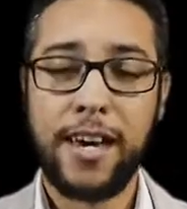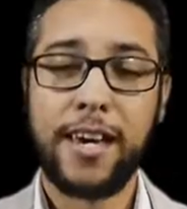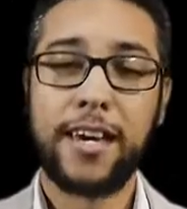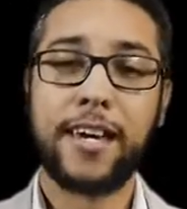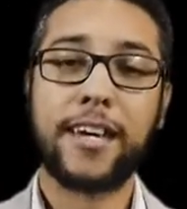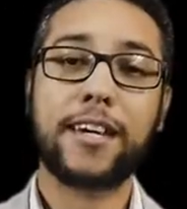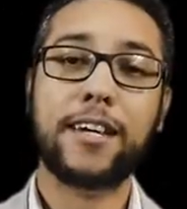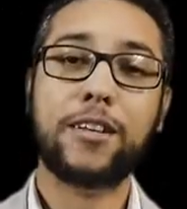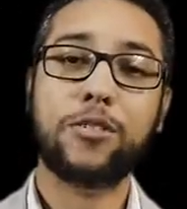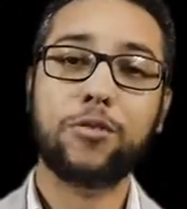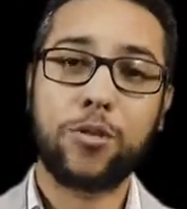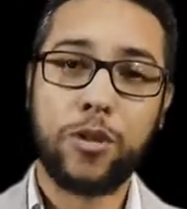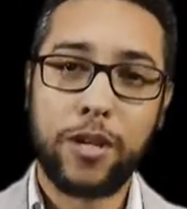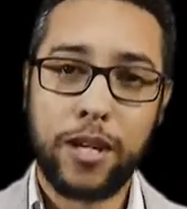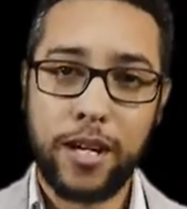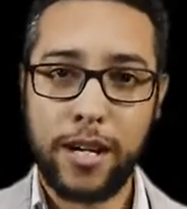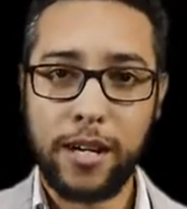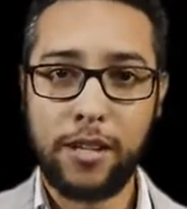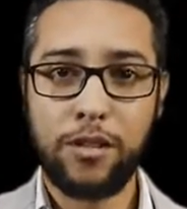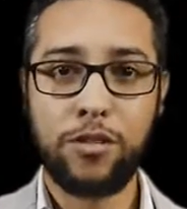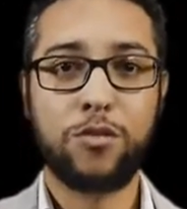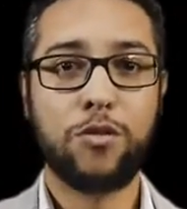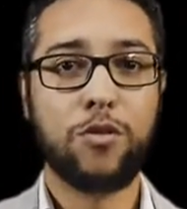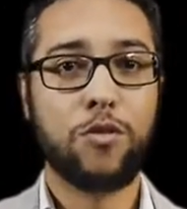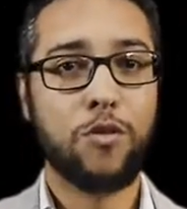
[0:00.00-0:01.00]

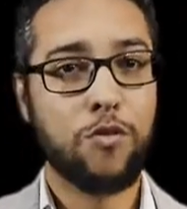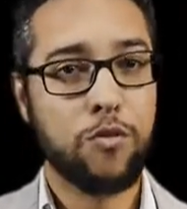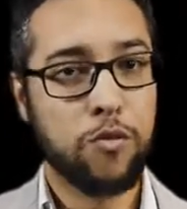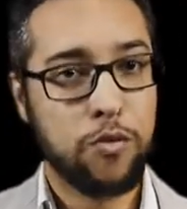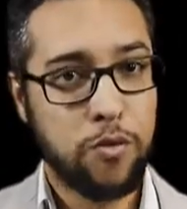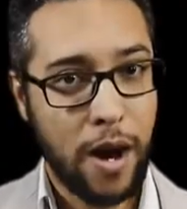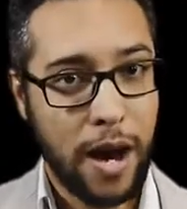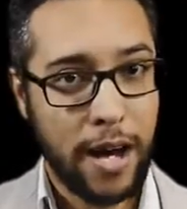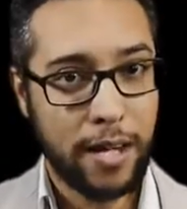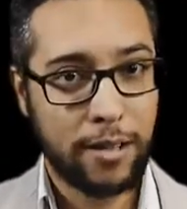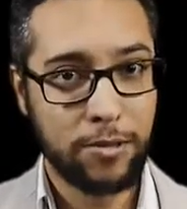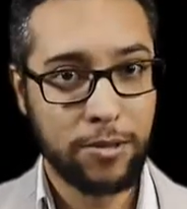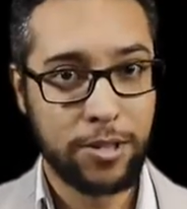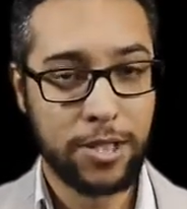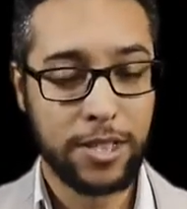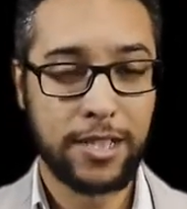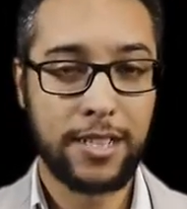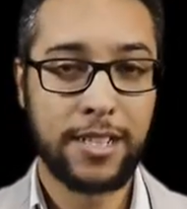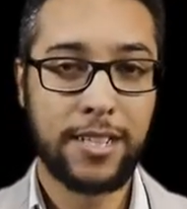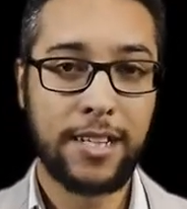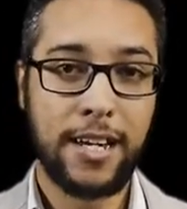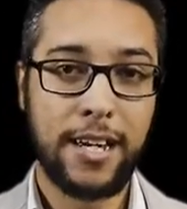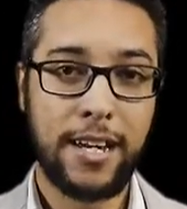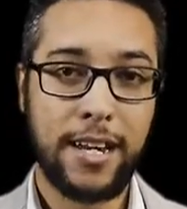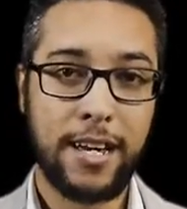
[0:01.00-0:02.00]
ignorando o fato de
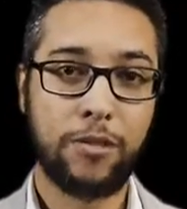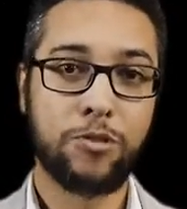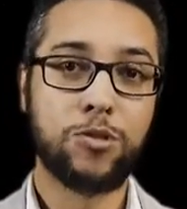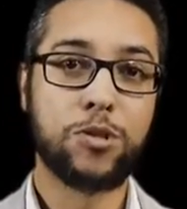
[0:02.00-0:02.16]
que ele é